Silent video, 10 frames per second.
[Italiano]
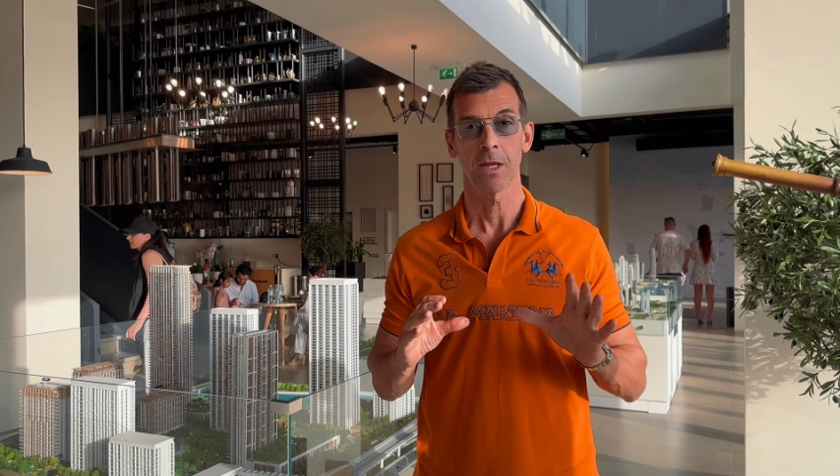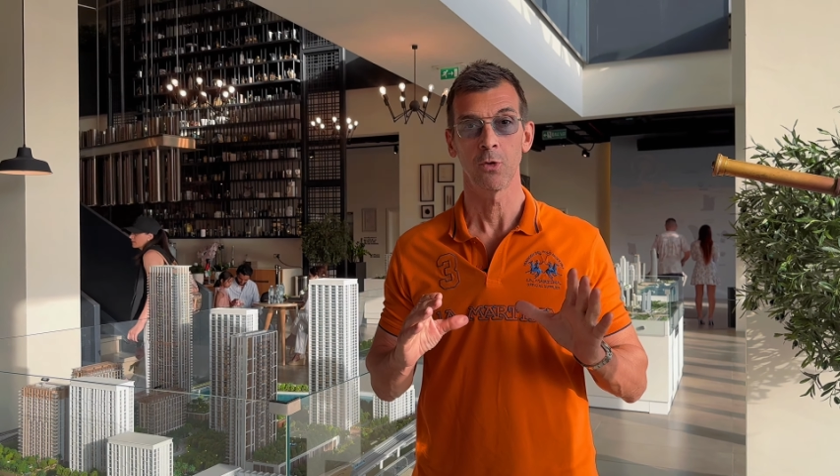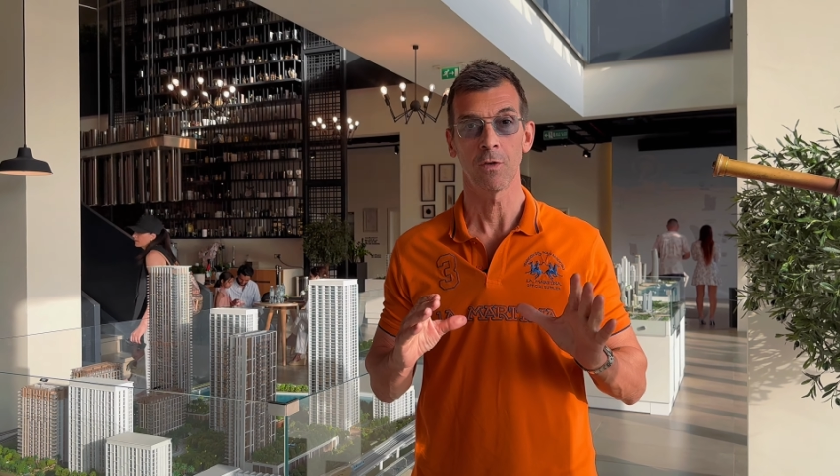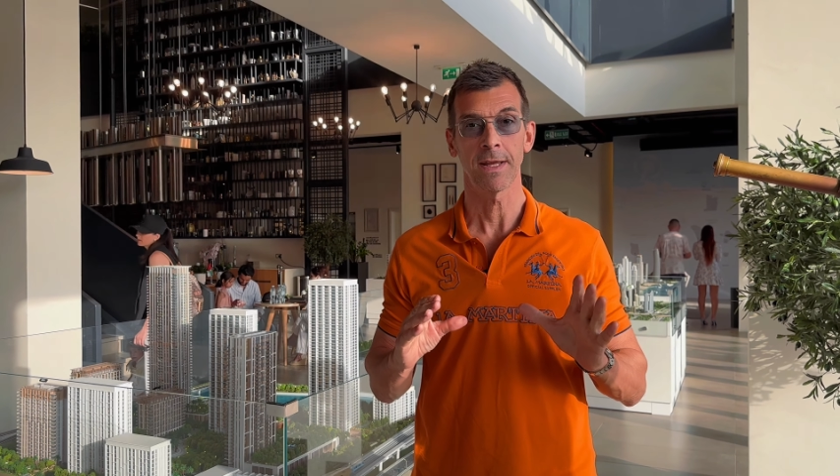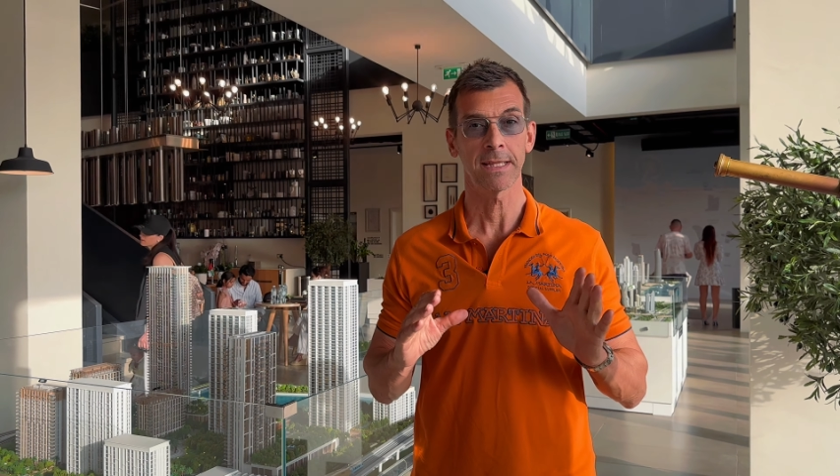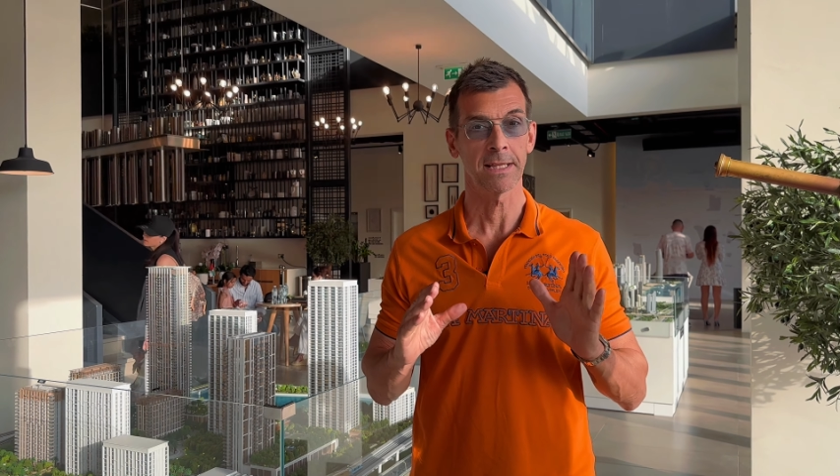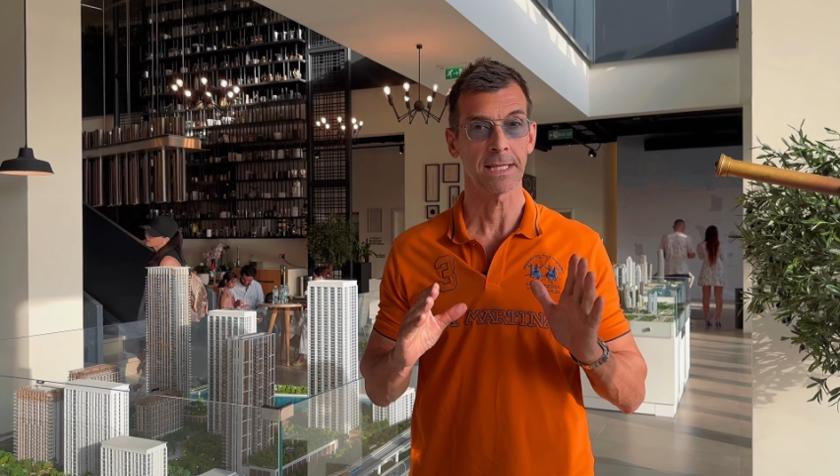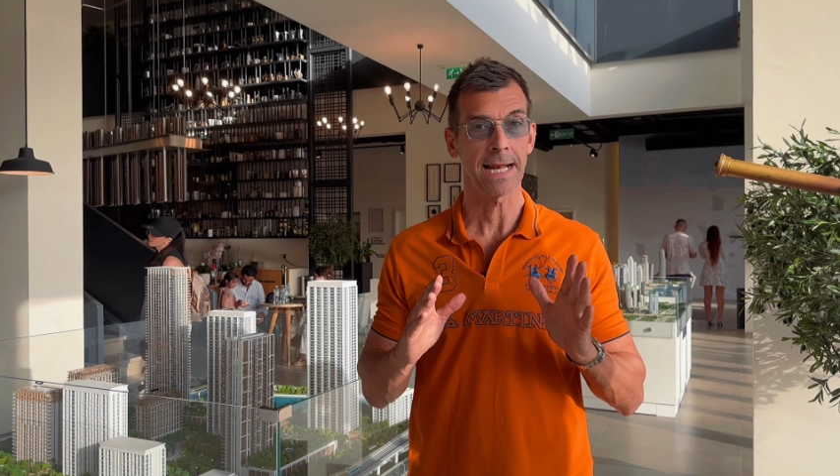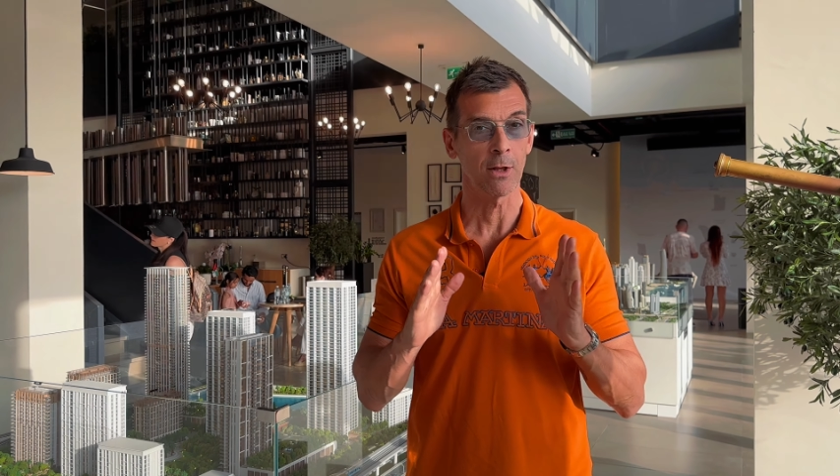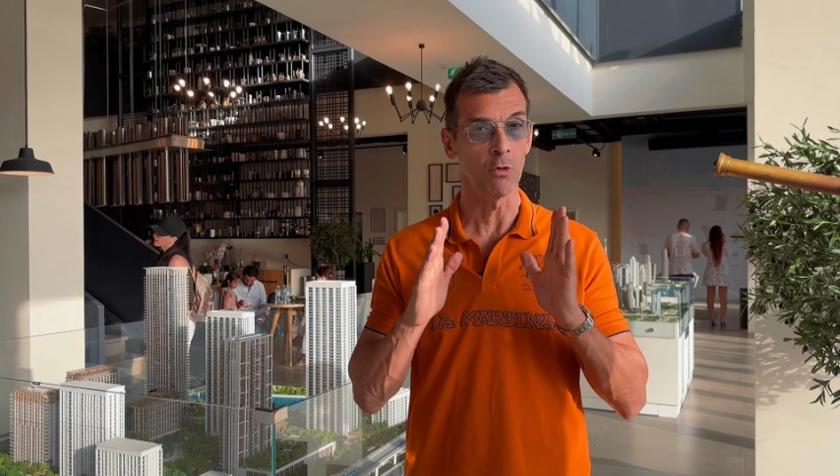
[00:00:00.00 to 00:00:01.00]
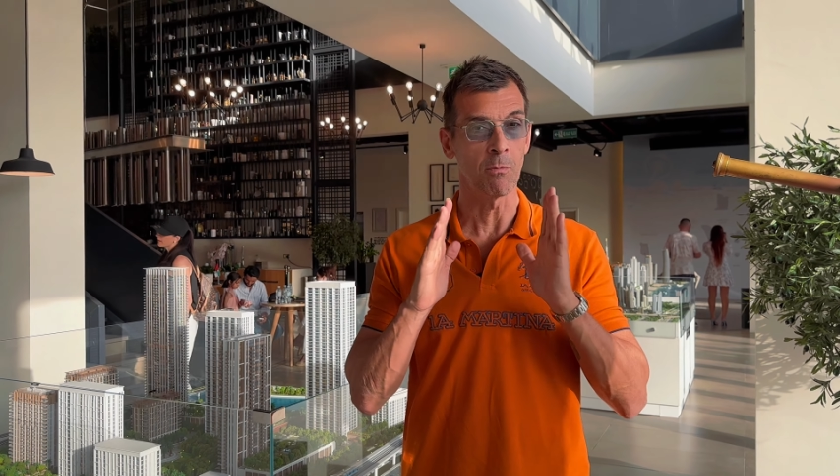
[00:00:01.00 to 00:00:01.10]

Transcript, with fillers: dovete entrare in un